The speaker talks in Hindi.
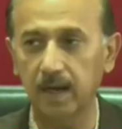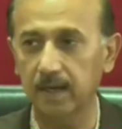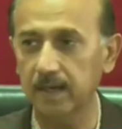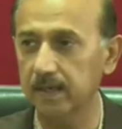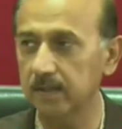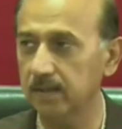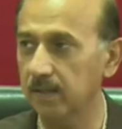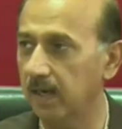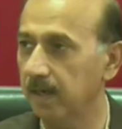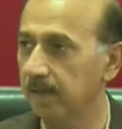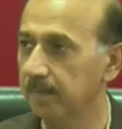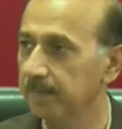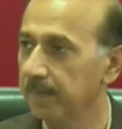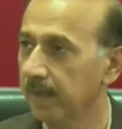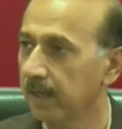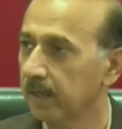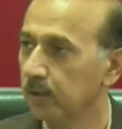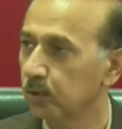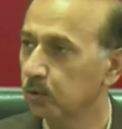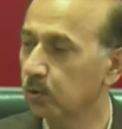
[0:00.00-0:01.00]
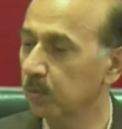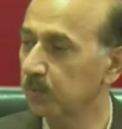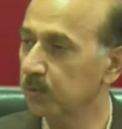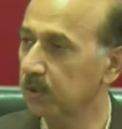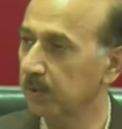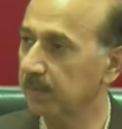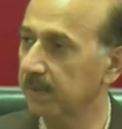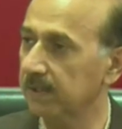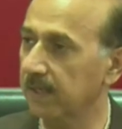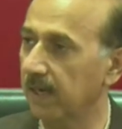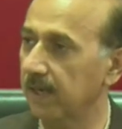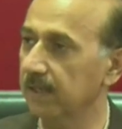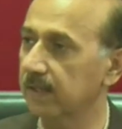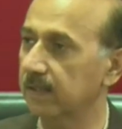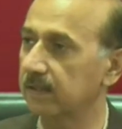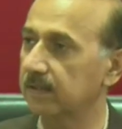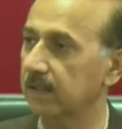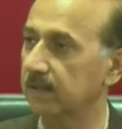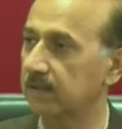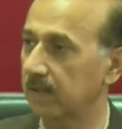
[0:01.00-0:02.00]
आगे था तो मुझे बताएं
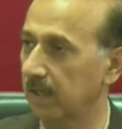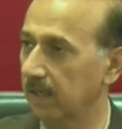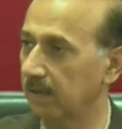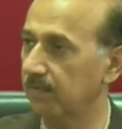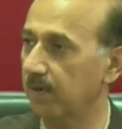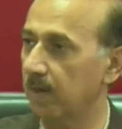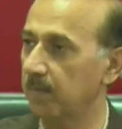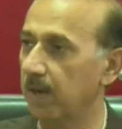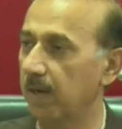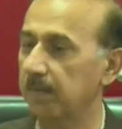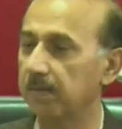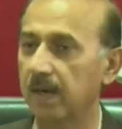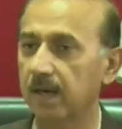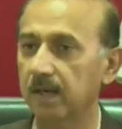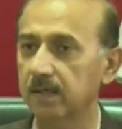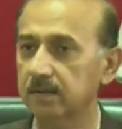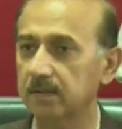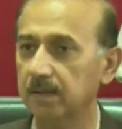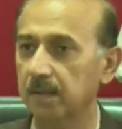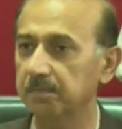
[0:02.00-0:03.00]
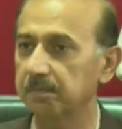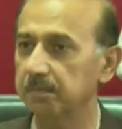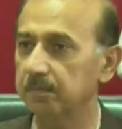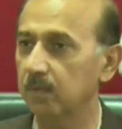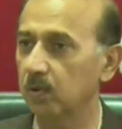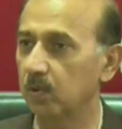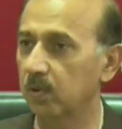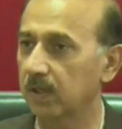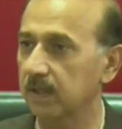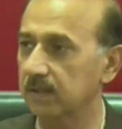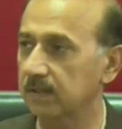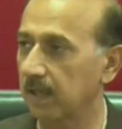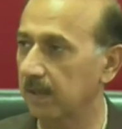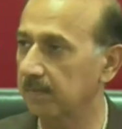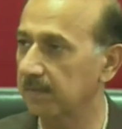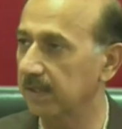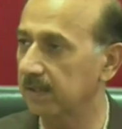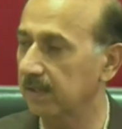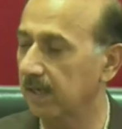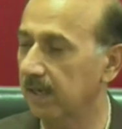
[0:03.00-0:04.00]
अरशद शरीफ का मामला सब उनके
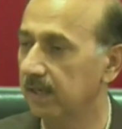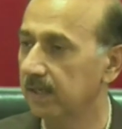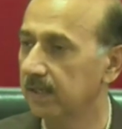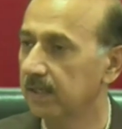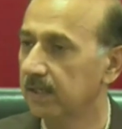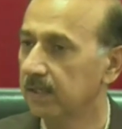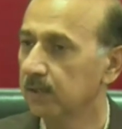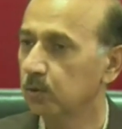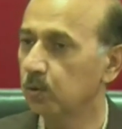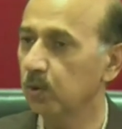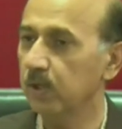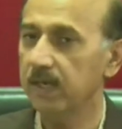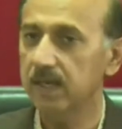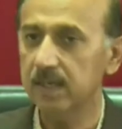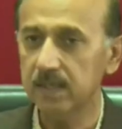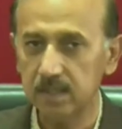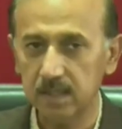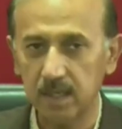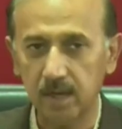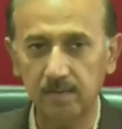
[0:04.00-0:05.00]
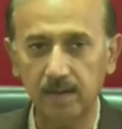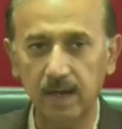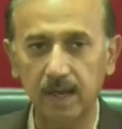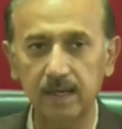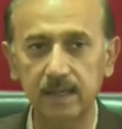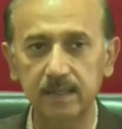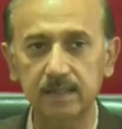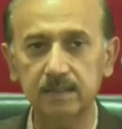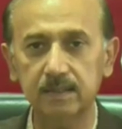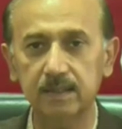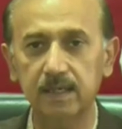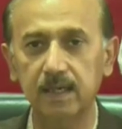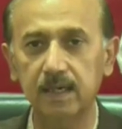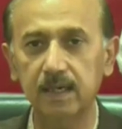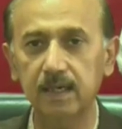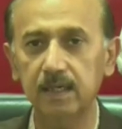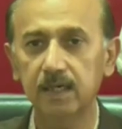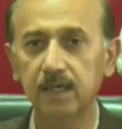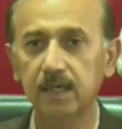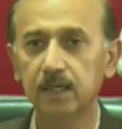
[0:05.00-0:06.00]
सामने था तो इस हवाले से
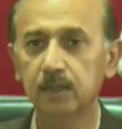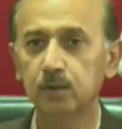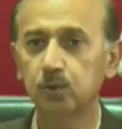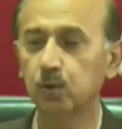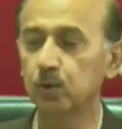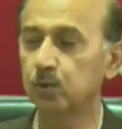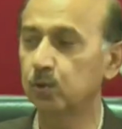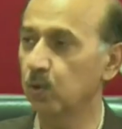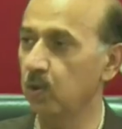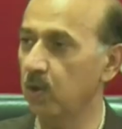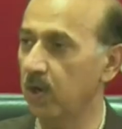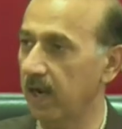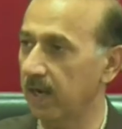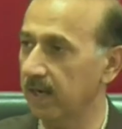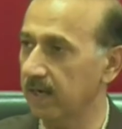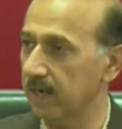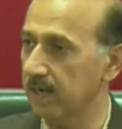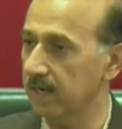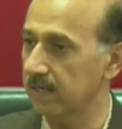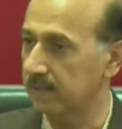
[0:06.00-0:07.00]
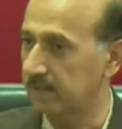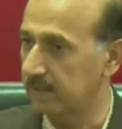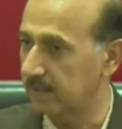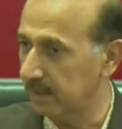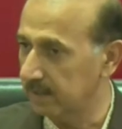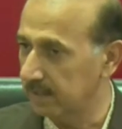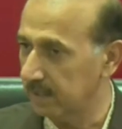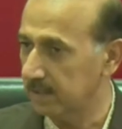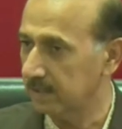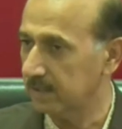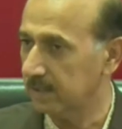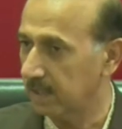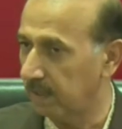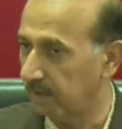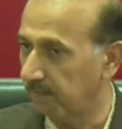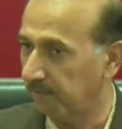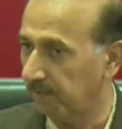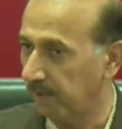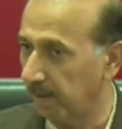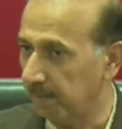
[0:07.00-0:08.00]
तो जो अगर जजेस
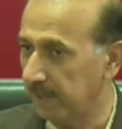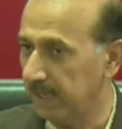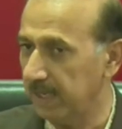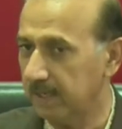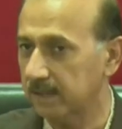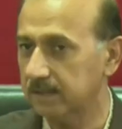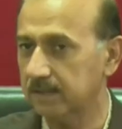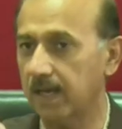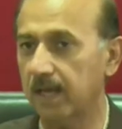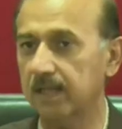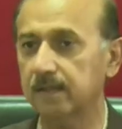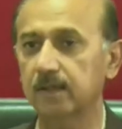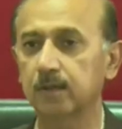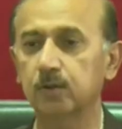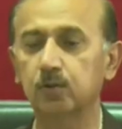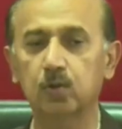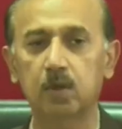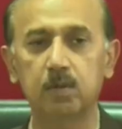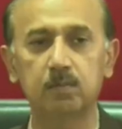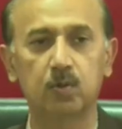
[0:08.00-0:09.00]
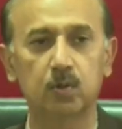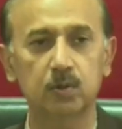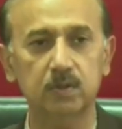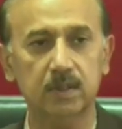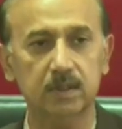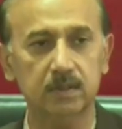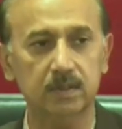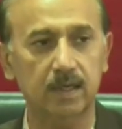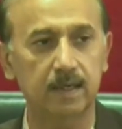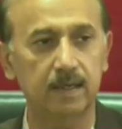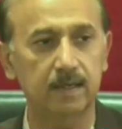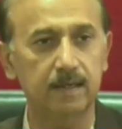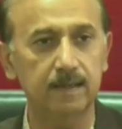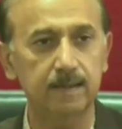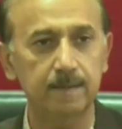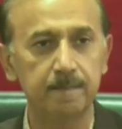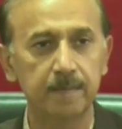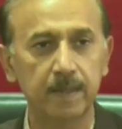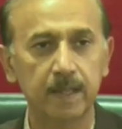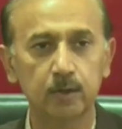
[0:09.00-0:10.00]
की फैमिली के साथ ये जुल्म हो सकता
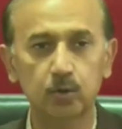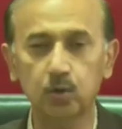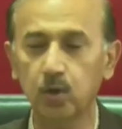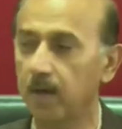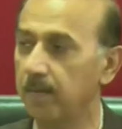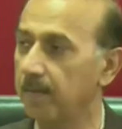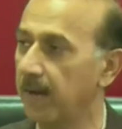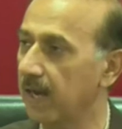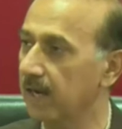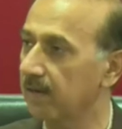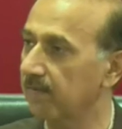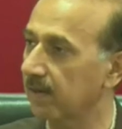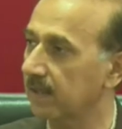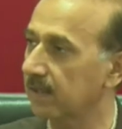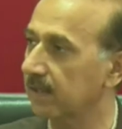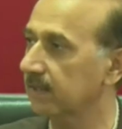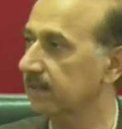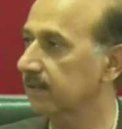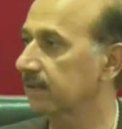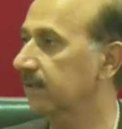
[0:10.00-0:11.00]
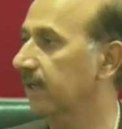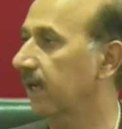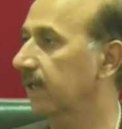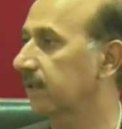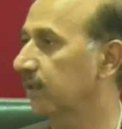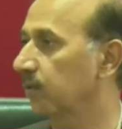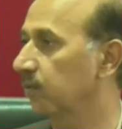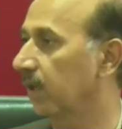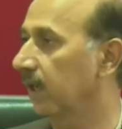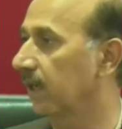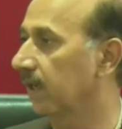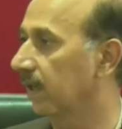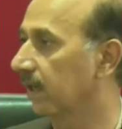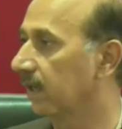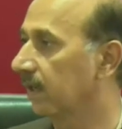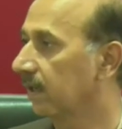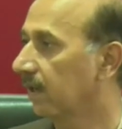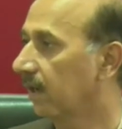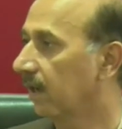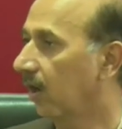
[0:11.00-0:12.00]
है तो हमारे वर्कर्स के साथ क्यों नहीं
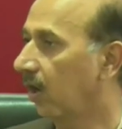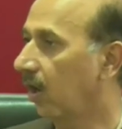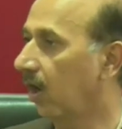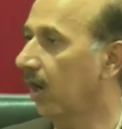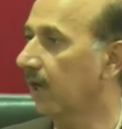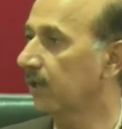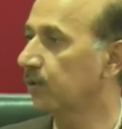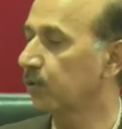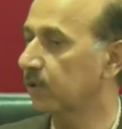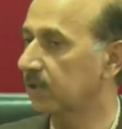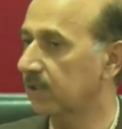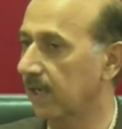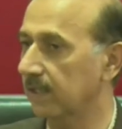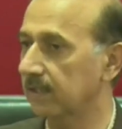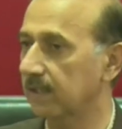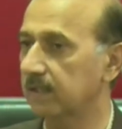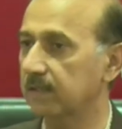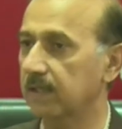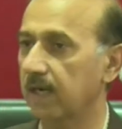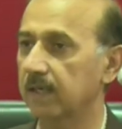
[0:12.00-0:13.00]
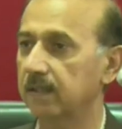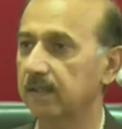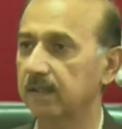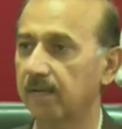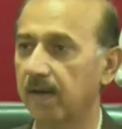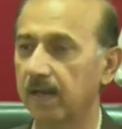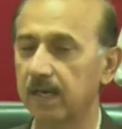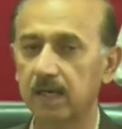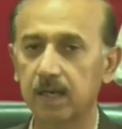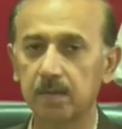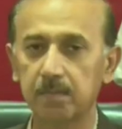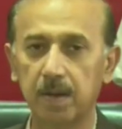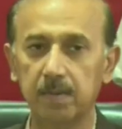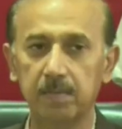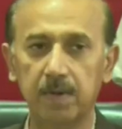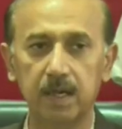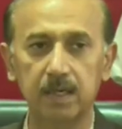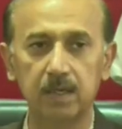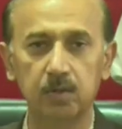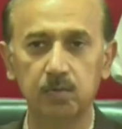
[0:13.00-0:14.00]
और जो चादर चार दीवारी की
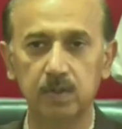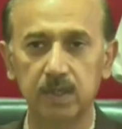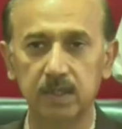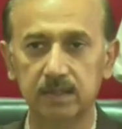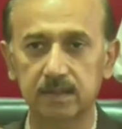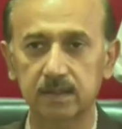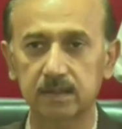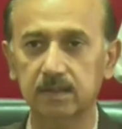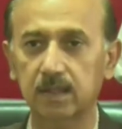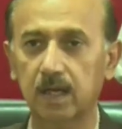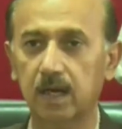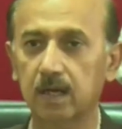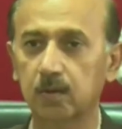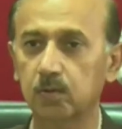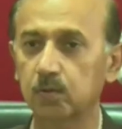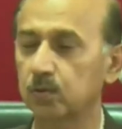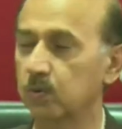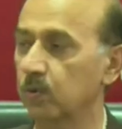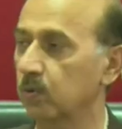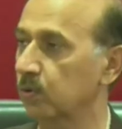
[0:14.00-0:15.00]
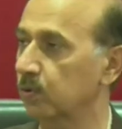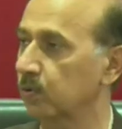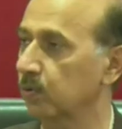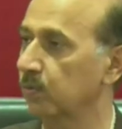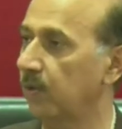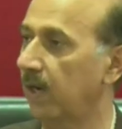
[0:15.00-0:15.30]
पामाली हुई जिस तरह कुछ जो कुछ